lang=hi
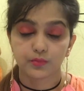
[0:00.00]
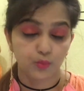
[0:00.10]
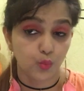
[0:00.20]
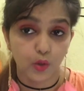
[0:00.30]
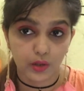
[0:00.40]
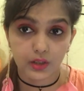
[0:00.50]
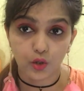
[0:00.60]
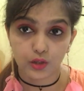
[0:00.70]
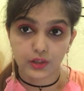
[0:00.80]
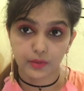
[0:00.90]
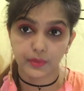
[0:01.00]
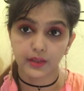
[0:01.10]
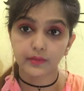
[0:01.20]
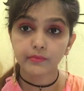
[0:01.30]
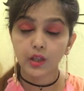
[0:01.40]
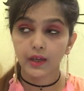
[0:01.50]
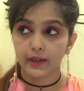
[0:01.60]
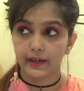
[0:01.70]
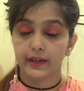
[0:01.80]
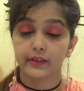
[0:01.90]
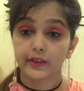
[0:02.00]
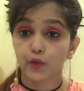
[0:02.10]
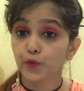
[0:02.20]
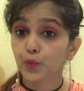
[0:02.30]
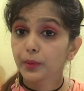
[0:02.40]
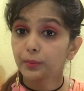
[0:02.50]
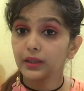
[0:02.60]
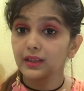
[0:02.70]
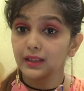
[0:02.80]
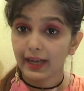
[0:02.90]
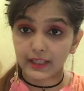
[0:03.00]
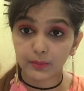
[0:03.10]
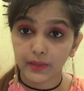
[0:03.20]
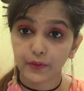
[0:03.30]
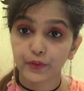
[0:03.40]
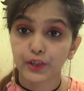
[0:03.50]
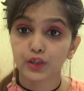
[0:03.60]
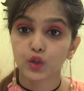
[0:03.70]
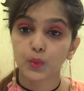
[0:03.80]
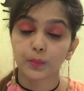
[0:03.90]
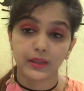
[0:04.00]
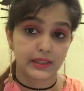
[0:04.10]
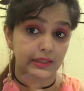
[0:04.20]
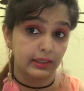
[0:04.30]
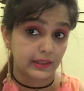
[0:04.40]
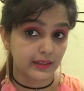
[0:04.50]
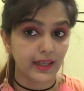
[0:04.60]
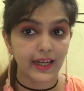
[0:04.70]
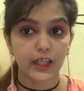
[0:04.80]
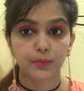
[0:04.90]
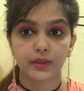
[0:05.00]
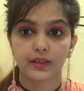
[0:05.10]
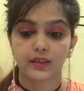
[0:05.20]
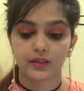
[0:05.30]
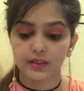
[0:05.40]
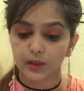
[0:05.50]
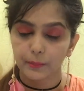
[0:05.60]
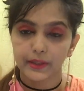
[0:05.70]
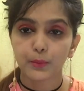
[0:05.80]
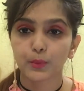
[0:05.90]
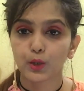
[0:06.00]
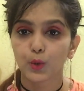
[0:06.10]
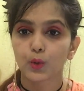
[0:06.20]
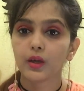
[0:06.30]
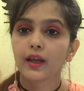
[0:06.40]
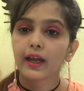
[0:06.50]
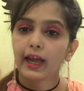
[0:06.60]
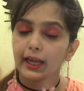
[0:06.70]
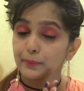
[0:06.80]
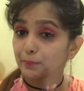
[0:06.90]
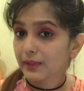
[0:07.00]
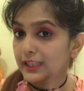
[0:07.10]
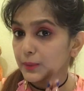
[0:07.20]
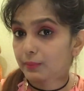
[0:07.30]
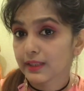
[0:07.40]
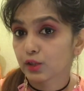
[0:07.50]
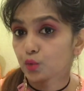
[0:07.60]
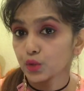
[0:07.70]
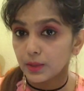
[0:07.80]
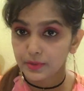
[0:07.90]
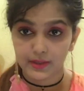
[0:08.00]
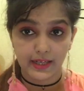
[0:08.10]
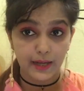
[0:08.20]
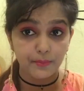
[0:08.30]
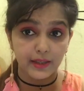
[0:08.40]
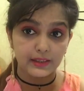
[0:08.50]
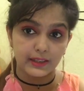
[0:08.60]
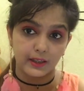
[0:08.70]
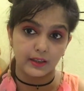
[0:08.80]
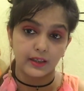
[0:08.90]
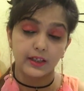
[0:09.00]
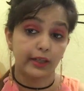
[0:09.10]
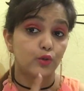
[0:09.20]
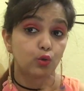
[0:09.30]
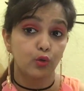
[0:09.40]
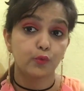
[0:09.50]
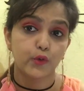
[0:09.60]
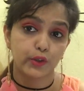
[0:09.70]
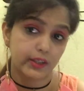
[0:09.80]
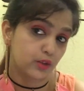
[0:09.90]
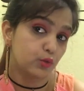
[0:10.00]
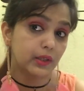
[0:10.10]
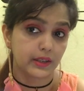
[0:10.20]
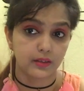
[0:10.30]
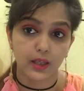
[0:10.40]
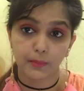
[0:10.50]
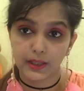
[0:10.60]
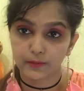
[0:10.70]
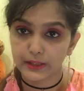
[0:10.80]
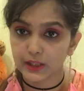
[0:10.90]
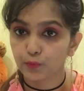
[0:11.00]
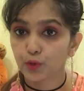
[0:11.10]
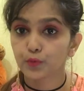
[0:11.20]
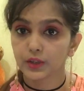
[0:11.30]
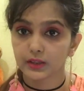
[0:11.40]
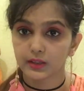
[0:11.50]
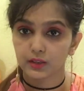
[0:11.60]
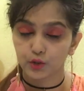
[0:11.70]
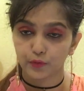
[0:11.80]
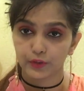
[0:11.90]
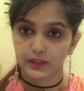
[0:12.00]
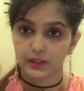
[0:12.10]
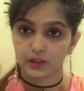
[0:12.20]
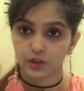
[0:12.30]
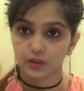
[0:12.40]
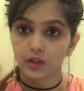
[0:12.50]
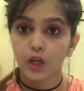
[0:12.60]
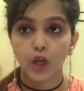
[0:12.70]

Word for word: बहुत ही ऑसम हैं एंड इफ़ यू पीपल लाइक माई वीडियो प्लीज़ हिट द लाइक बटन कमेंट बिलो एंड प्लीज़ प्लीज़ डू सब्सक्राइब माई चैनल एंड डोंट फॉरगेट टू हिट द बेल बटन फॉर फर्दर नोटिफिकेशन